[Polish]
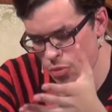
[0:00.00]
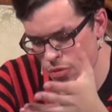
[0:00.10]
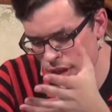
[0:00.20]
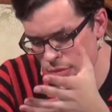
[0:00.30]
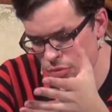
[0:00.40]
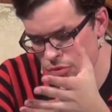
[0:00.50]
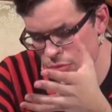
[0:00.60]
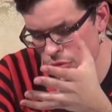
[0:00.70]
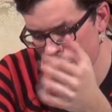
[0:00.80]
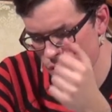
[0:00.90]
próbowali
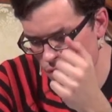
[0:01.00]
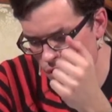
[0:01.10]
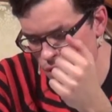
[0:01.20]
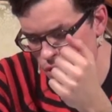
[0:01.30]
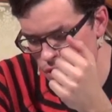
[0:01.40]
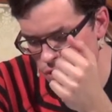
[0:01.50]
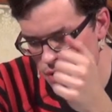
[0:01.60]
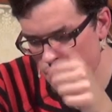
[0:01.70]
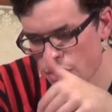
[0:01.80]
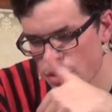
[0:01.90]
mówić o tej wierności, to
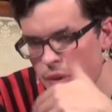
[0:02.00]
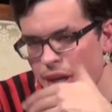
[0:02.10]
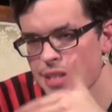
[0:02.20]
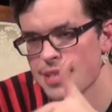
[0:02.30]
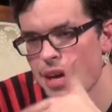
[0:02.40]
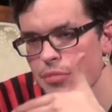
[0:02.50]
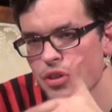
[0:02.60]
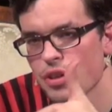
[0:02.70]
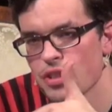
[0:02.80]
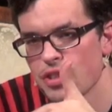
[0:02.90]
znaczy, że Brecht sam
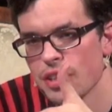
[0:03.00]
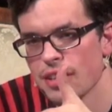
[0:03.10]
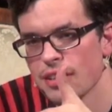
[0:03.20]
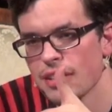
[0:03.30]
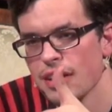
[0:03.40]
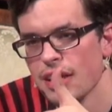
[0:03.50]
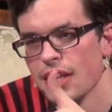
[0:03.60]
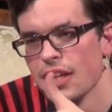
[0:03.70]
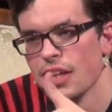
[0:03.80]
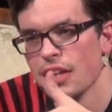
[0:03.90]
trochę się
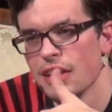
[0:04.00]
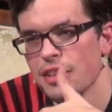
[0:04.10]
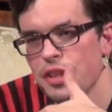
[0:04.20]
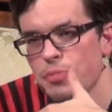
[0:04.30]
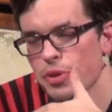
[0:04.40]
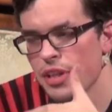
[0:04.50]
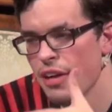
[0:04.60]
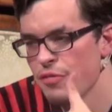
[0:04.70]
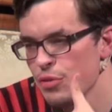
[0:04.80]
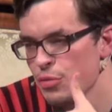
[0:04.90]
nie
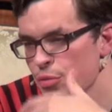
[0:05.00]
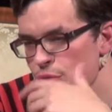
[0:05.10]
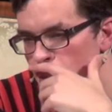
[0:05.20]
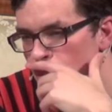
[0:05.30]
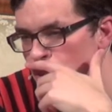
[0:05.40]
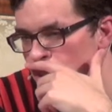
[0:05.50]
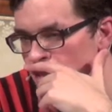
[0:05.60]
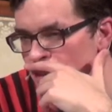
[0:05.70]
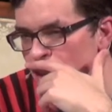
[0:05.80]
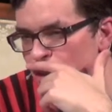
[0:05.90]
potrafił zdobyć
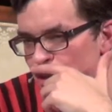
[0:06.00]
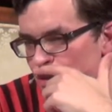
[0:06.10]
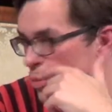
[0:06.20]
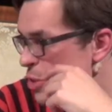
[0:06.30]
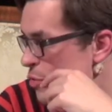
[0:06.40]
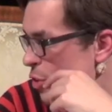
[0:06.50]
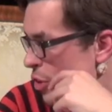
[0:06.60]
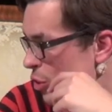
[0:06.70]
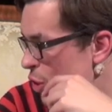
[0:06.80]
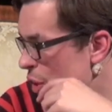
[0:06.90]
na wierność wobec
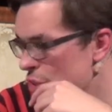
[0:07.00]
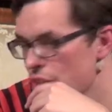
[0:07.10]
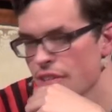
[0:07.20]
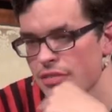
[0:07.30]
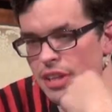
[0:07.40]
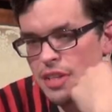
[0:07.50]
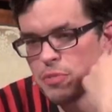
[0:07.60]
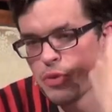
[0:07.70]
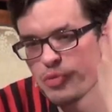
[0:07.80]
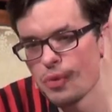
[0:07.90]
swojego odkrycia w taki
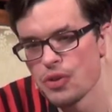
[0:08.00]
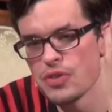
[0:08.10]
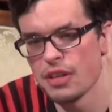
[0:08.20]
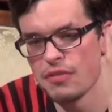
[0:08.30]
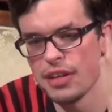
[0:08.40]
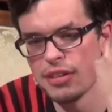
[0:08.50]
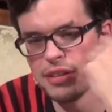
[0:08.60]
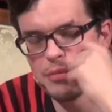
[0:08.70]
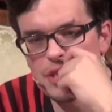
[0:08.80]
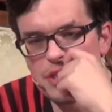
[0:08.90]
sposób
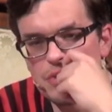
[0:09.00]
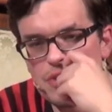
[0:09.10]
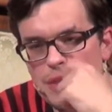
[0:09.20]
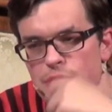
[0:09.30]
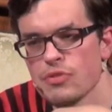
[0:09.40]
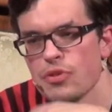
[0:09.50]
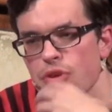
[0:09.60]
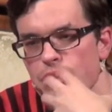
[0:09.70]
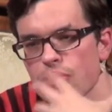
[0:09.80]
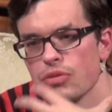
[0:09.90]
konsekwentny, bo zaczął sam
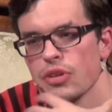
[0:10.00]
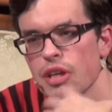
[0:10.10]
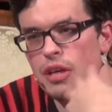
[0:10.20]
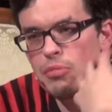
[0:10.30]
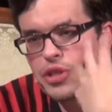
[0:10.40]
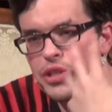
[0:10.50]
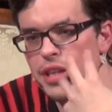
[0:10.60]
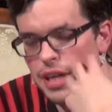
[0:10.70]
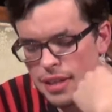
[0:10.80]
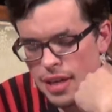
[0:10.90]
swoją myśl
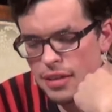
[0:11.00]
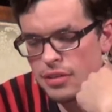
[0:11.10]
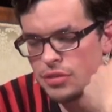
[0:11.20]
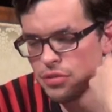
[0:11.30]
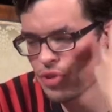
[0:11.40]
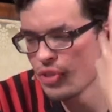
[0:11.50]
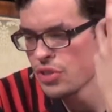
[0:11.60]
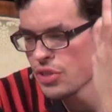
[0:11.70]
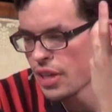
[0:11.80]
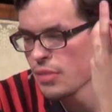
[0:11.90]
teatralną
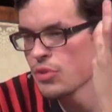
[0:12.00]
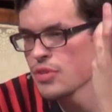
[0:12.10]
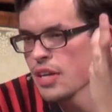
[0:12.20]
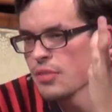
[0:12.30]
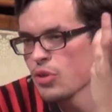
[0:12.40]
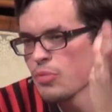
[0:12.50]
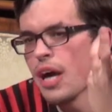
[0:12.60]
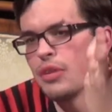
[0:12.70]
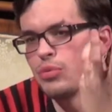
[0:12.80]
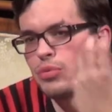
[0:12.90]
czynić takim rodzajem
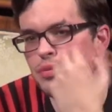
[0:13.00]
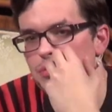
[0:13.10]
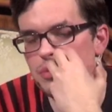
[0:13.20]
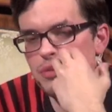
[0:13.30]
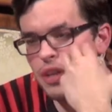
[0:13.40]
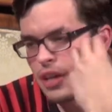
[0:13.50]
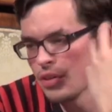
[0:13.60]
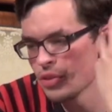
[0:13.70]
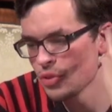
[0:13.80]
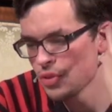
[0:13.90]
dogmatu,
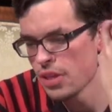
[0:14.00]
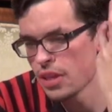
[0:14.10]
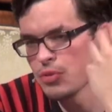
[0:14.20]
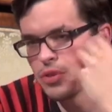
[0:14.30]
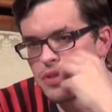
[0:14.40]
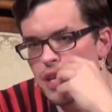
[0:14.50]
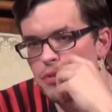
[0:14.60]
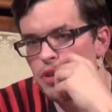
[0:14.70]
jakiegoś, jakimś rodzajem